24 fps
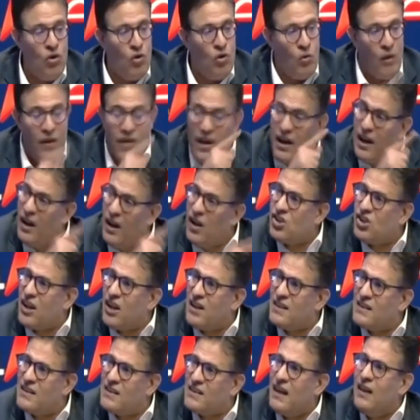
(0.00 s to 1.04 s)
وذاك علاش
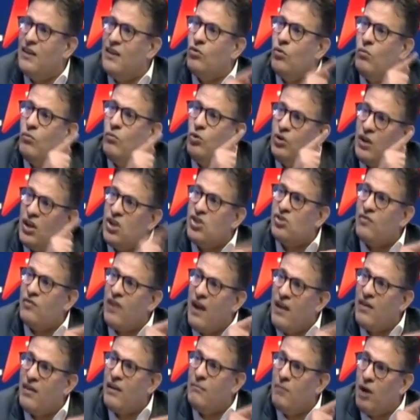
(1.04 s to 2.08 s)
قيس سعيد هو مندرج في
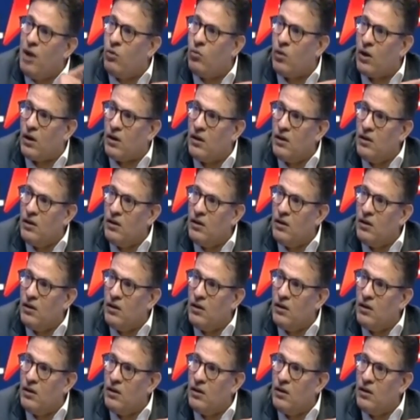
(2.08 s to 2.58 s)
هذا المحور